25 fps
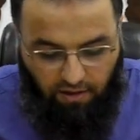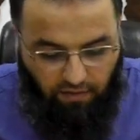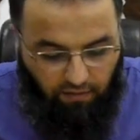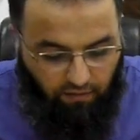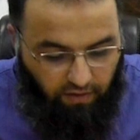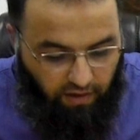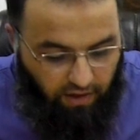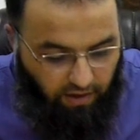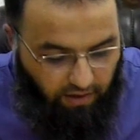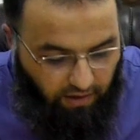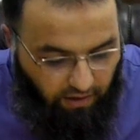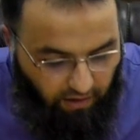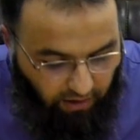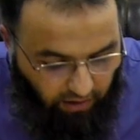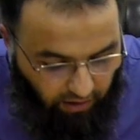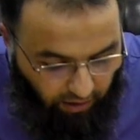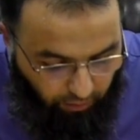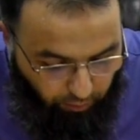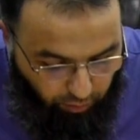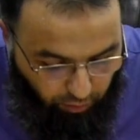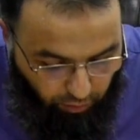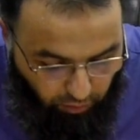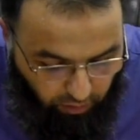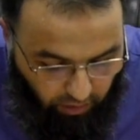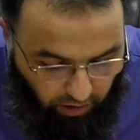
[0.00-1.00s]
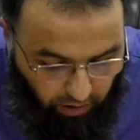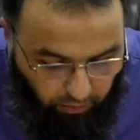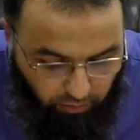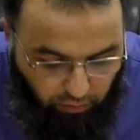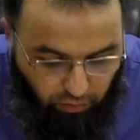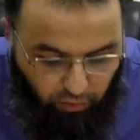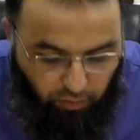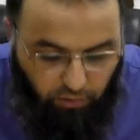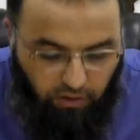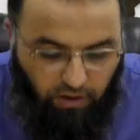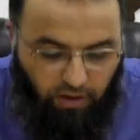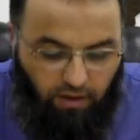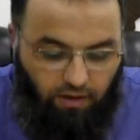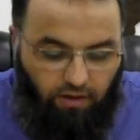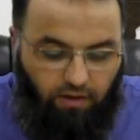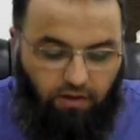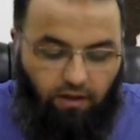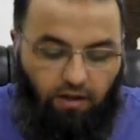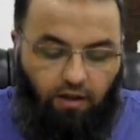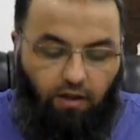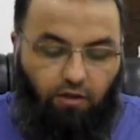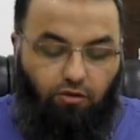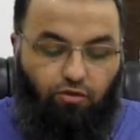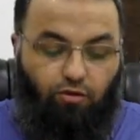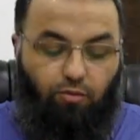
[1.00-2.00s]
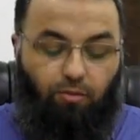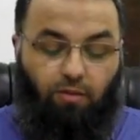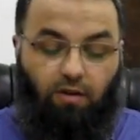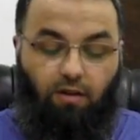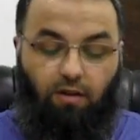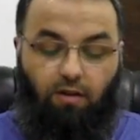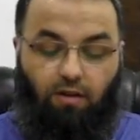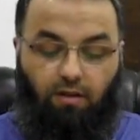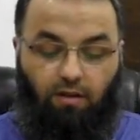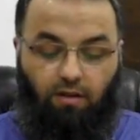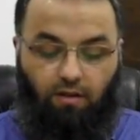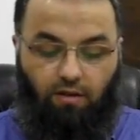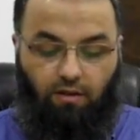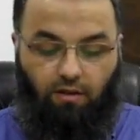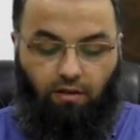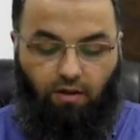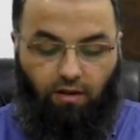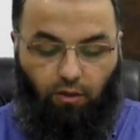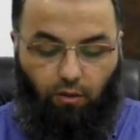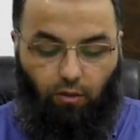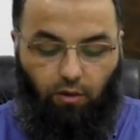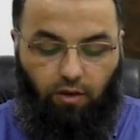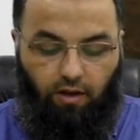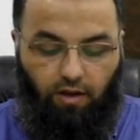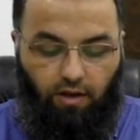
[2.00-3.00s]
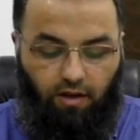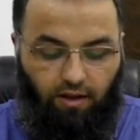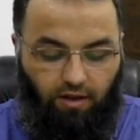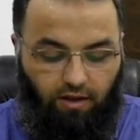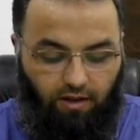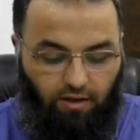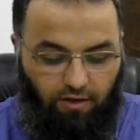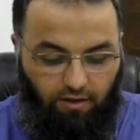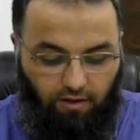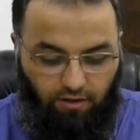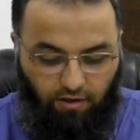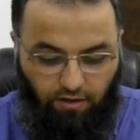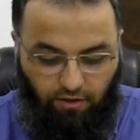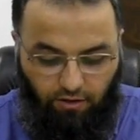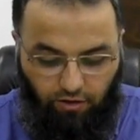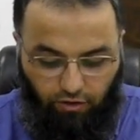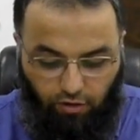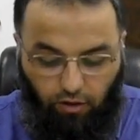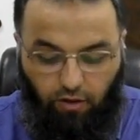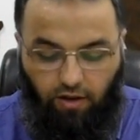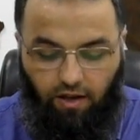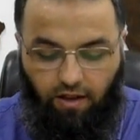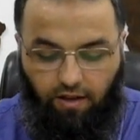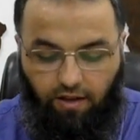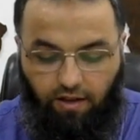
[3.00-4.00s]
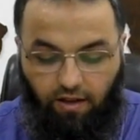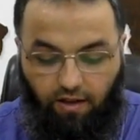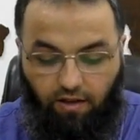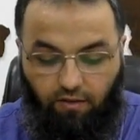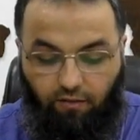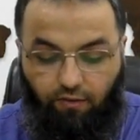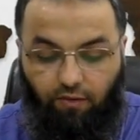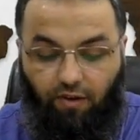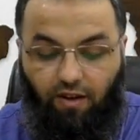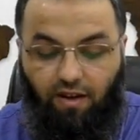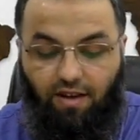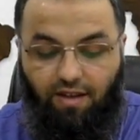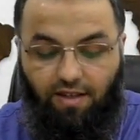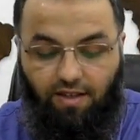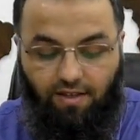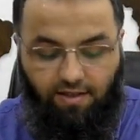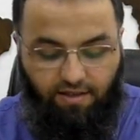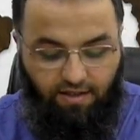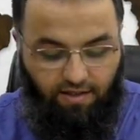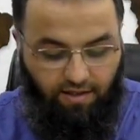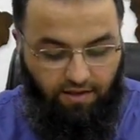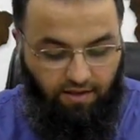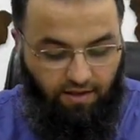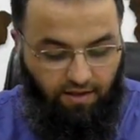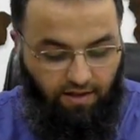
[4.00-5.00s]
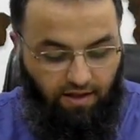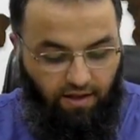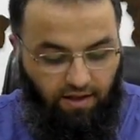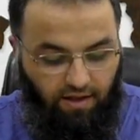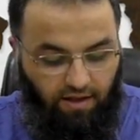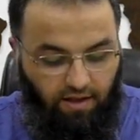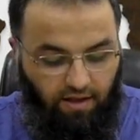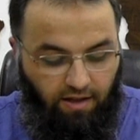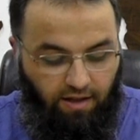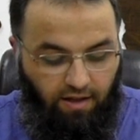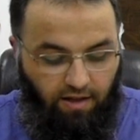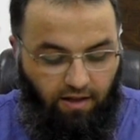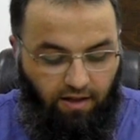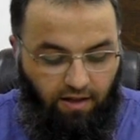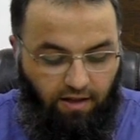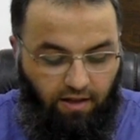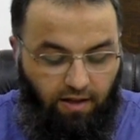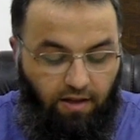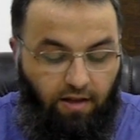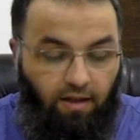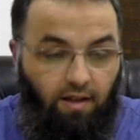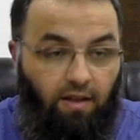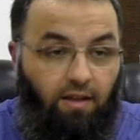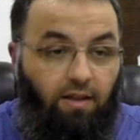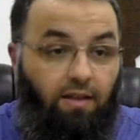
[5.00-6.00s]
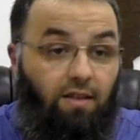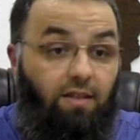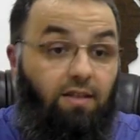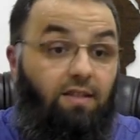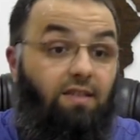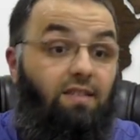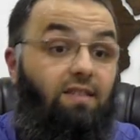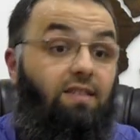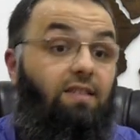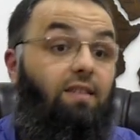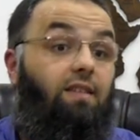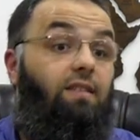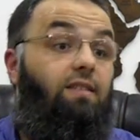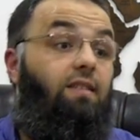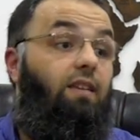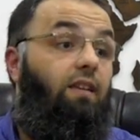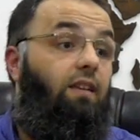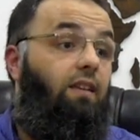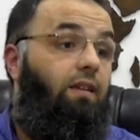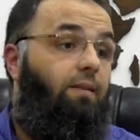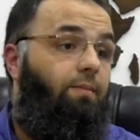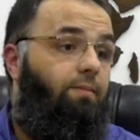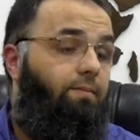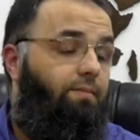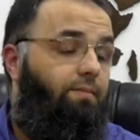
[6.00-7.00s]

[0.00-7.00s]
ve Ebu Abdullah tercüman olarak şöyle der. Faiz sizi